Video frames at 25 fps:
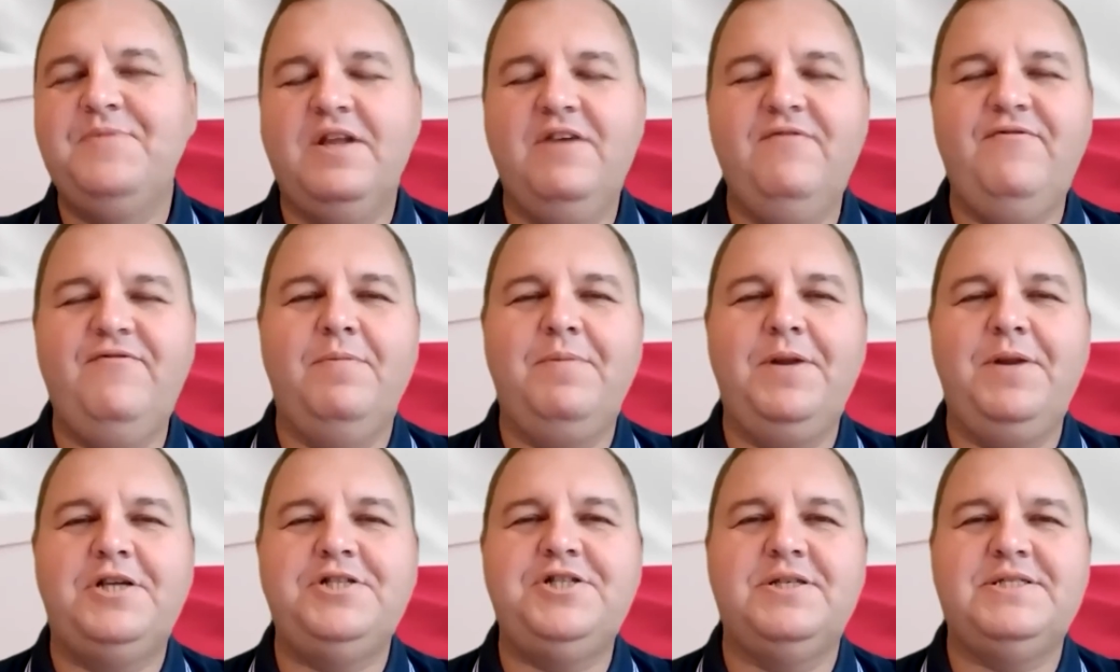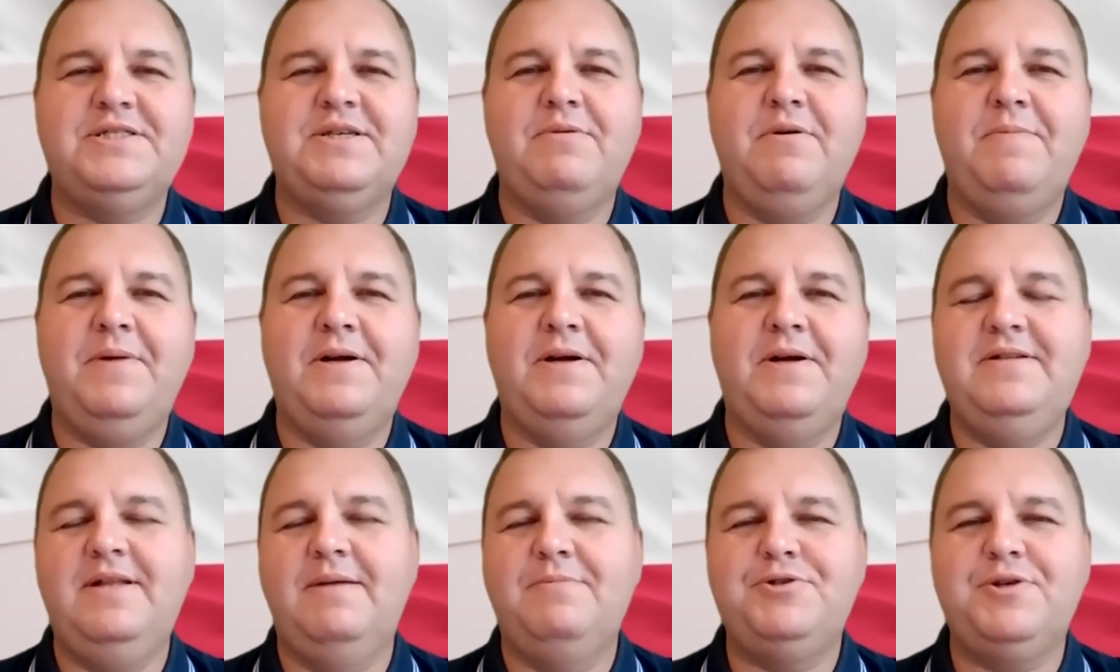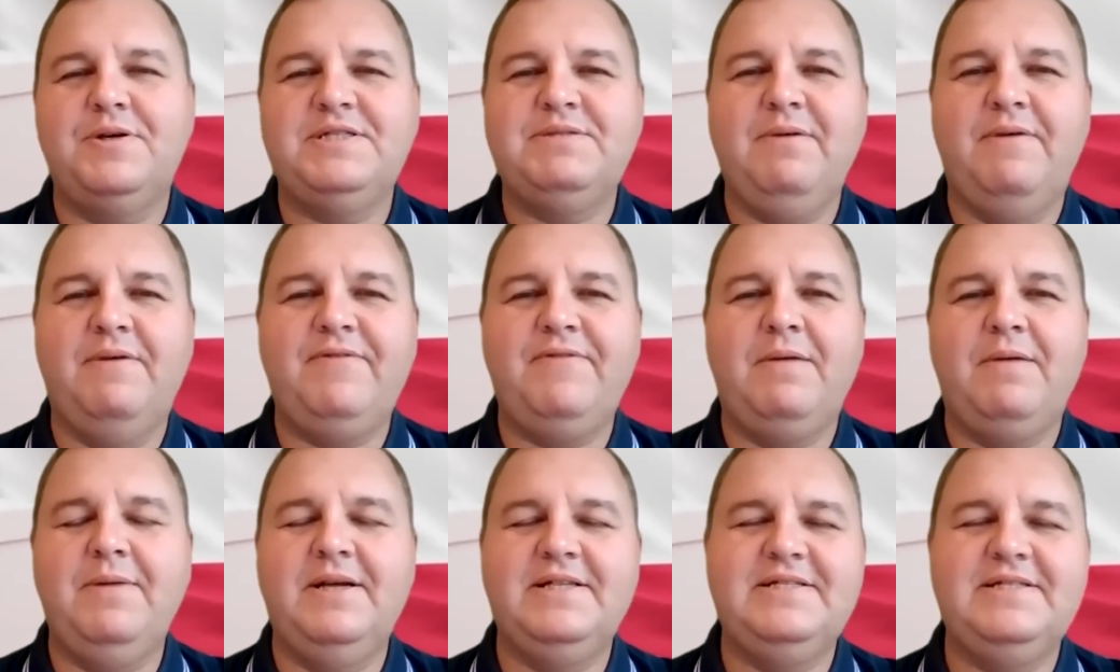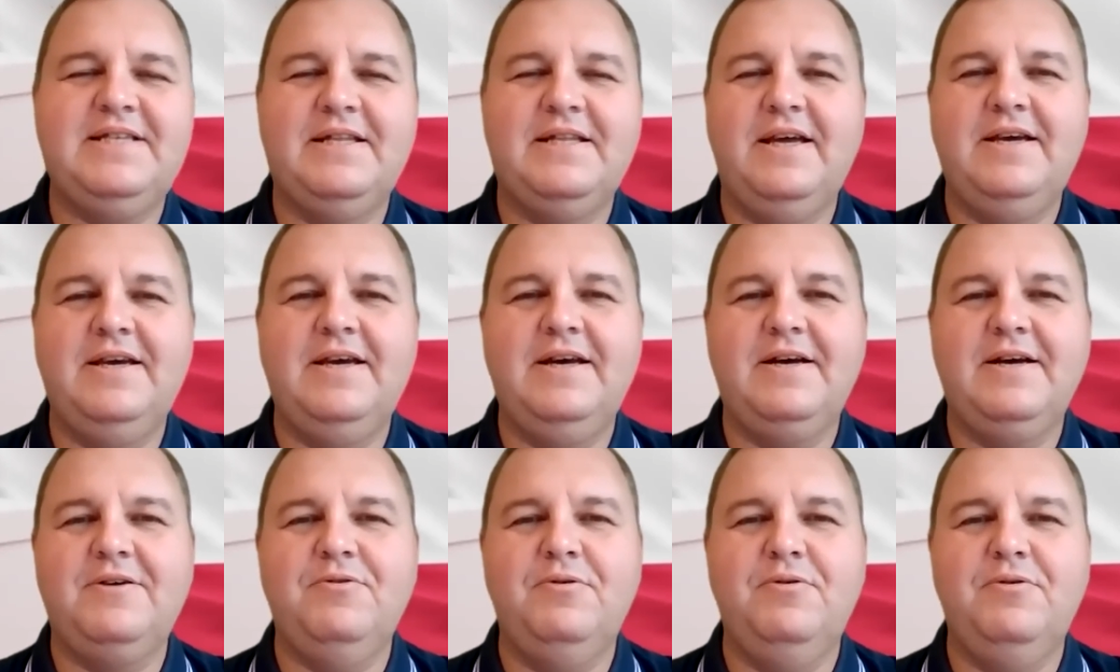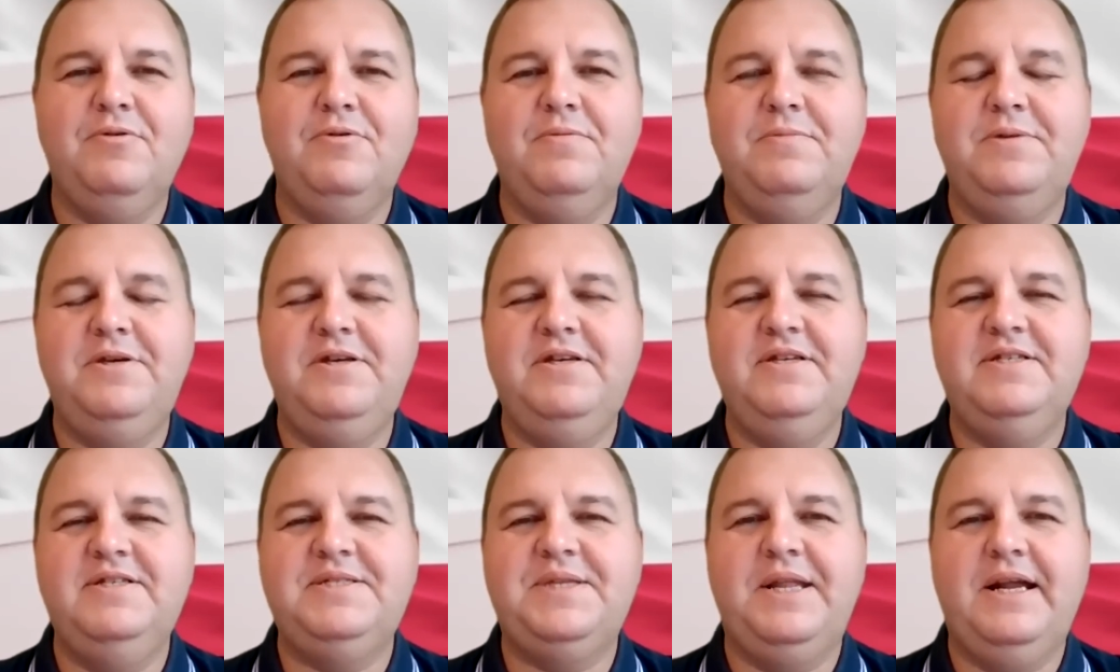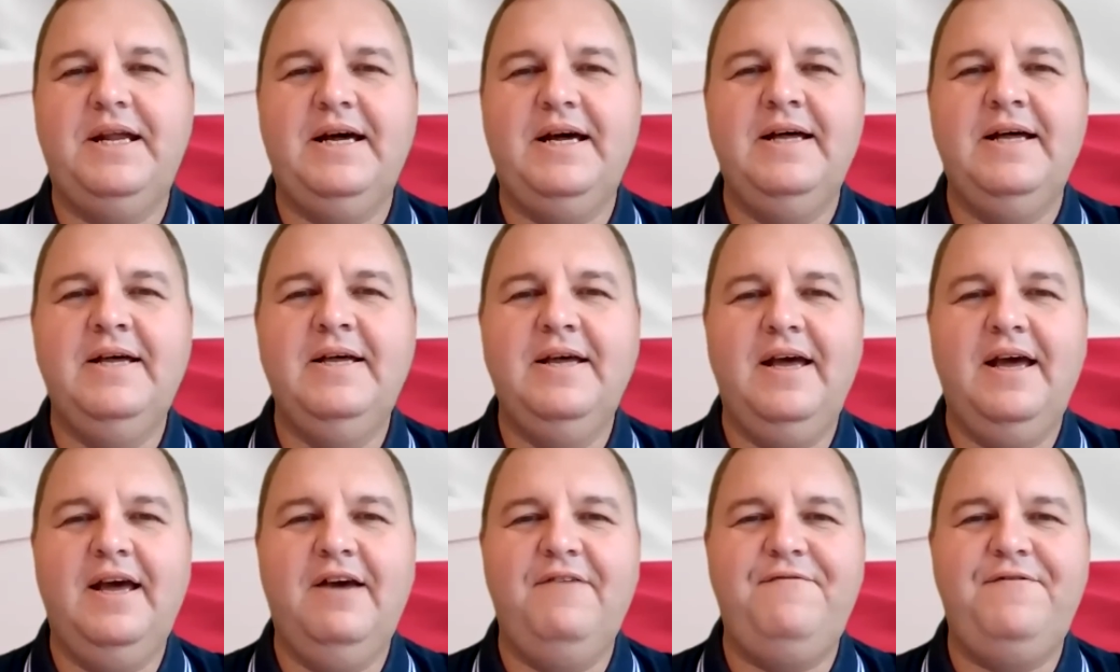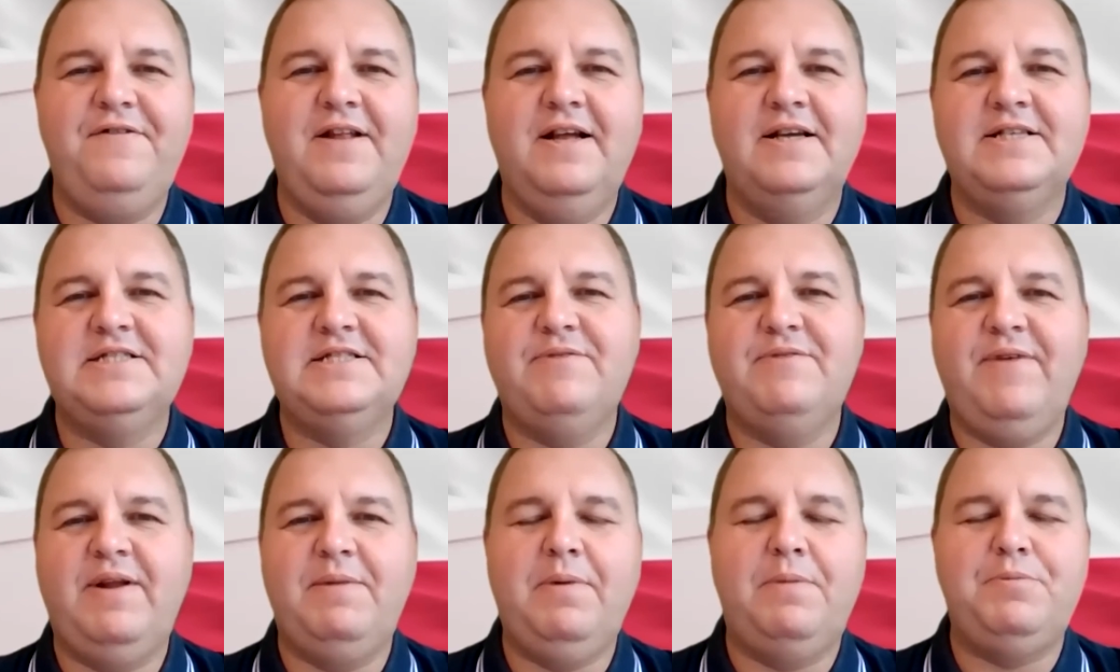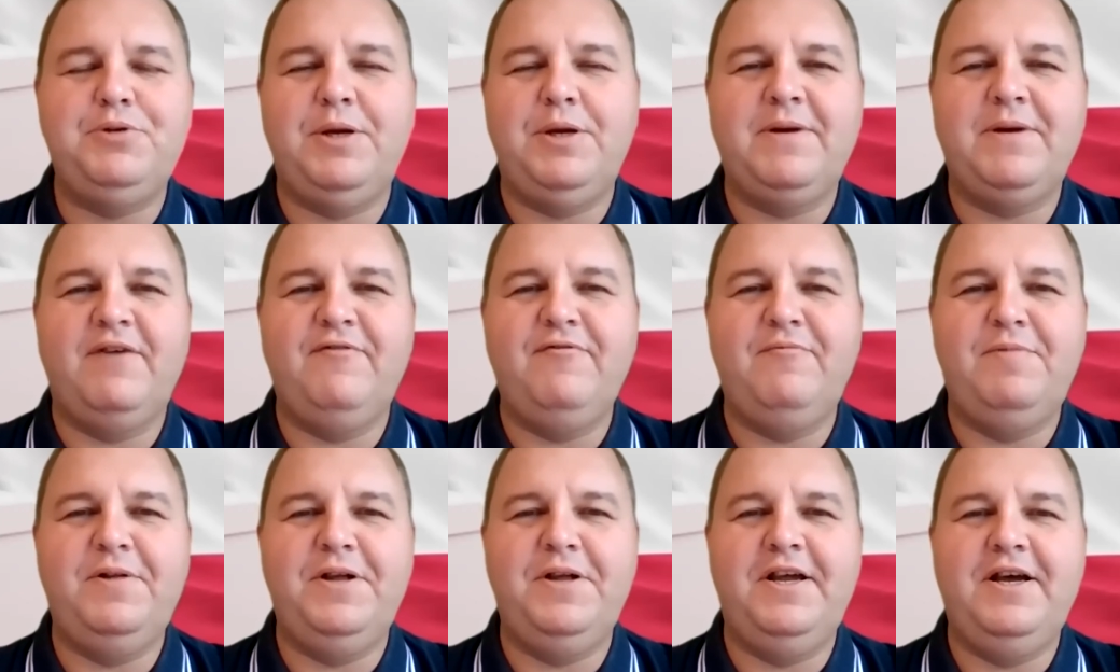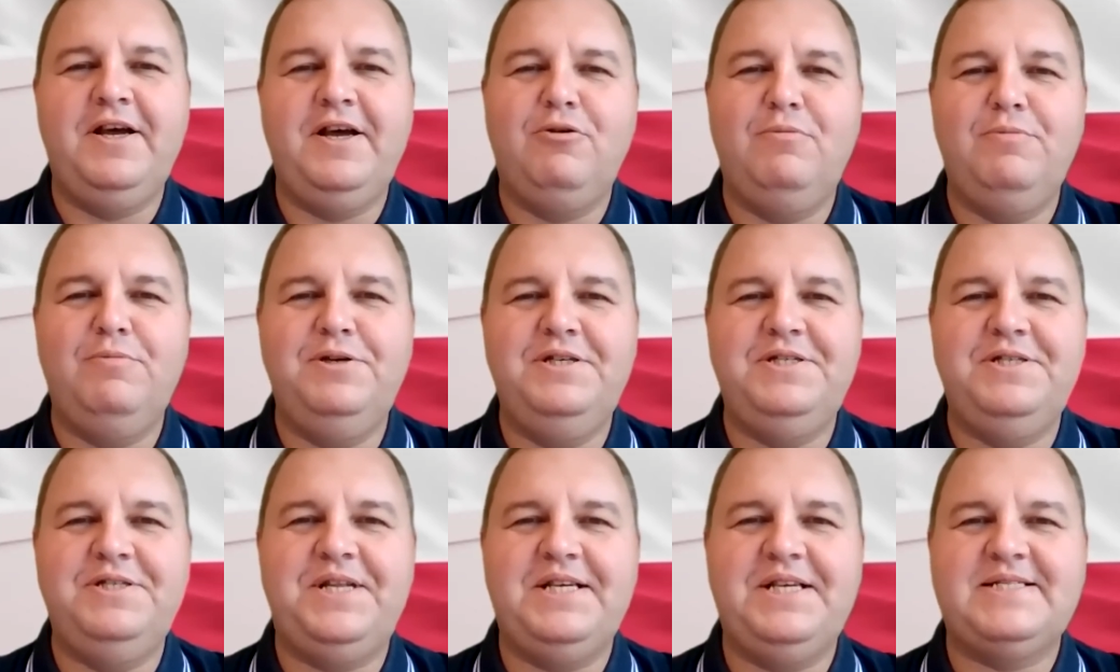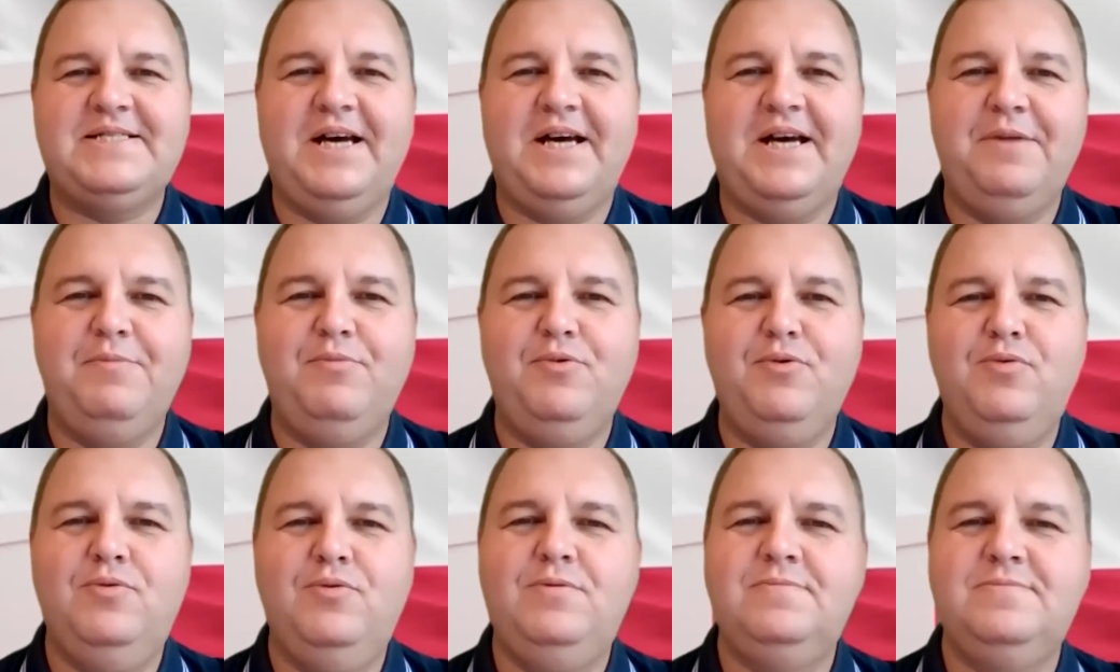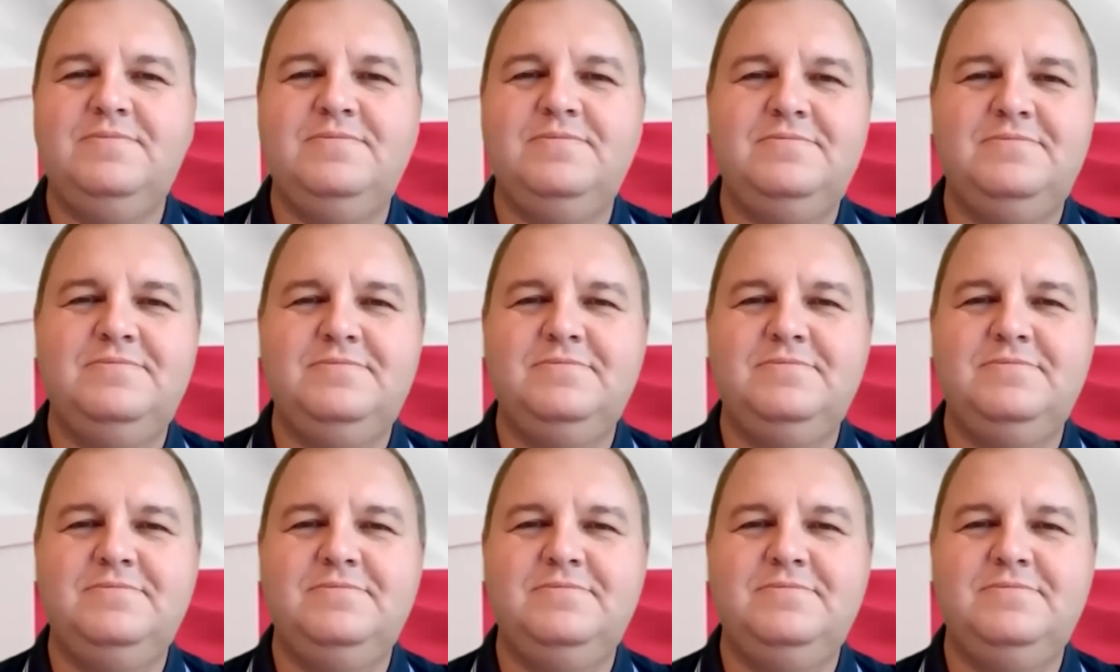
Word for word: Wyobraża sobie pani na przykład Sławka Mencena jako ministra e, finansów albo Przemka Wiglera jako ministra skarbu?